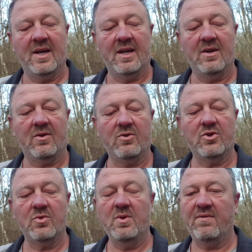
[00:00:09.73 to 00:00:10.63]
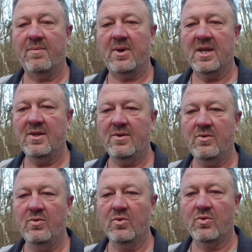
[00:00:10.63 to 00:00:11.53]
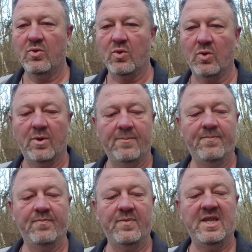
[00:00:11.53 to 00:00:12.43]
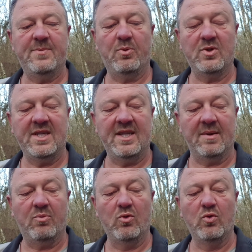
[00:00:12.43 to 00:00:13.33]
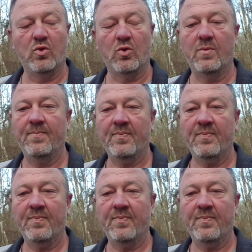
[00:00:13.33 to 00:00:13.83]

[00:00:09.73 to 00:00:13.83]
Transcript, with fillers: Alors aujourd'hui on va parler du couteau. Disposer d'un bon couteau.